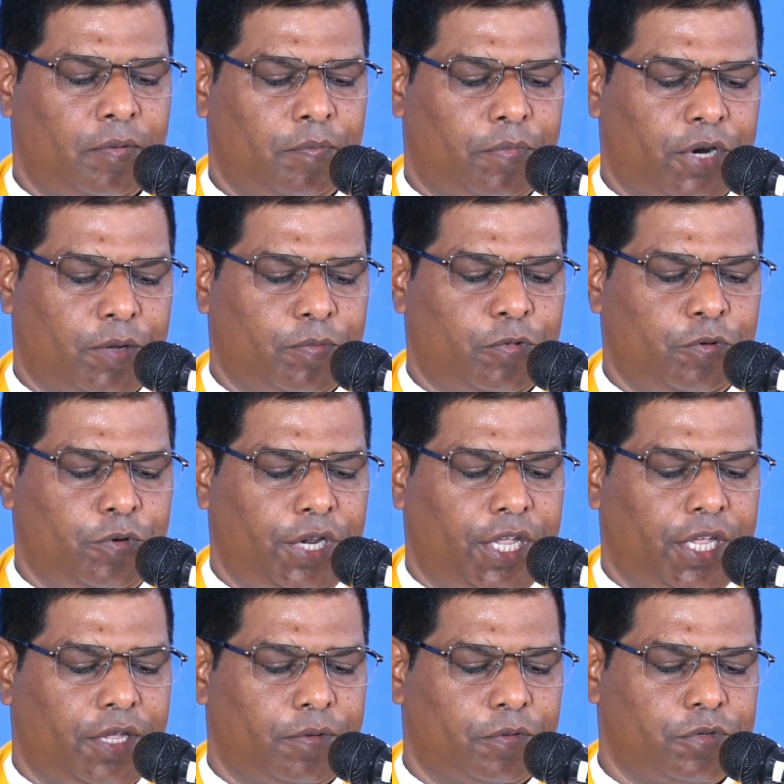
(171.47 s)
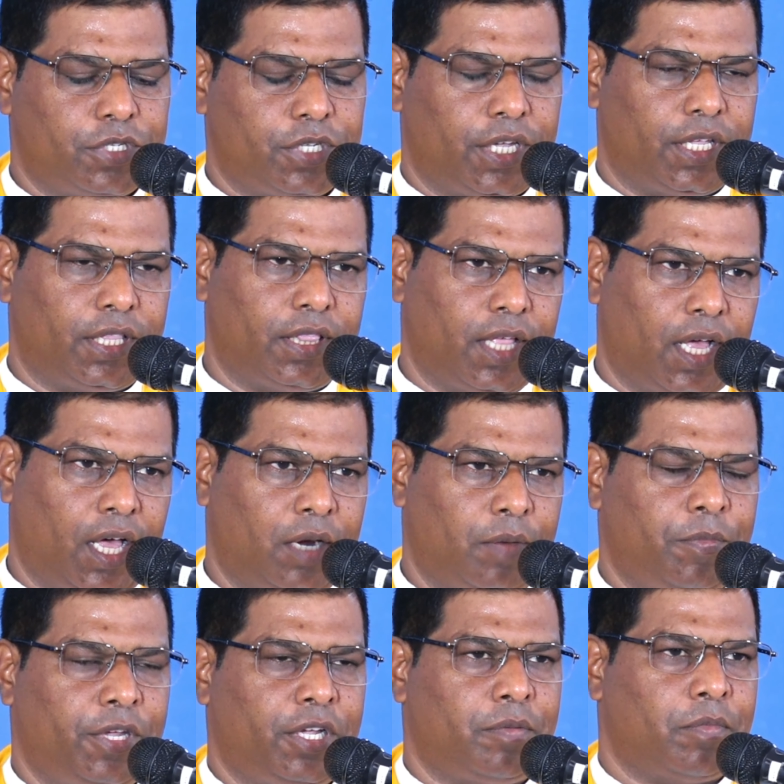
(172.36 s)
प्रभु ने उसे
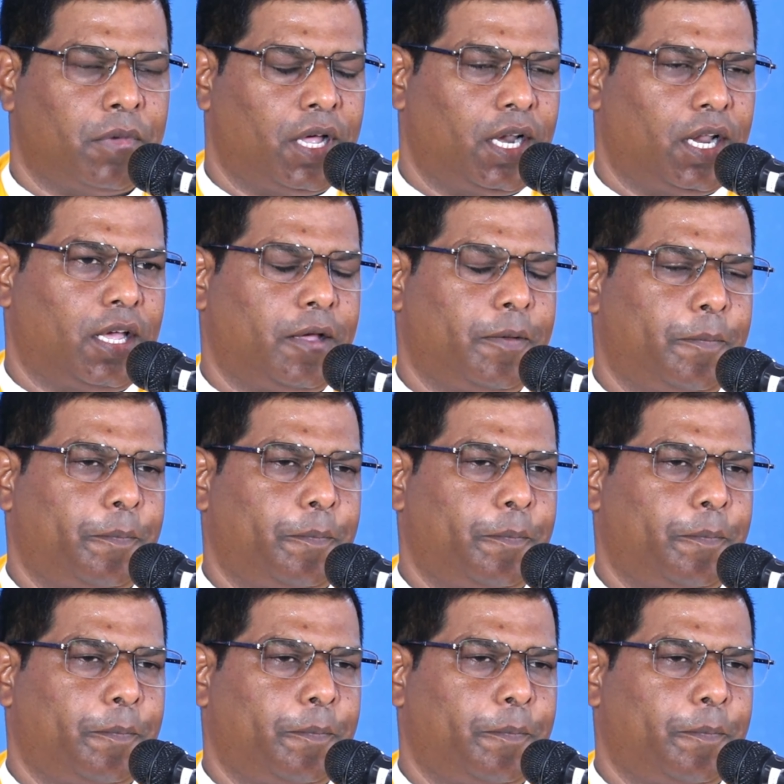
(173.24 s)
धार्मिक माना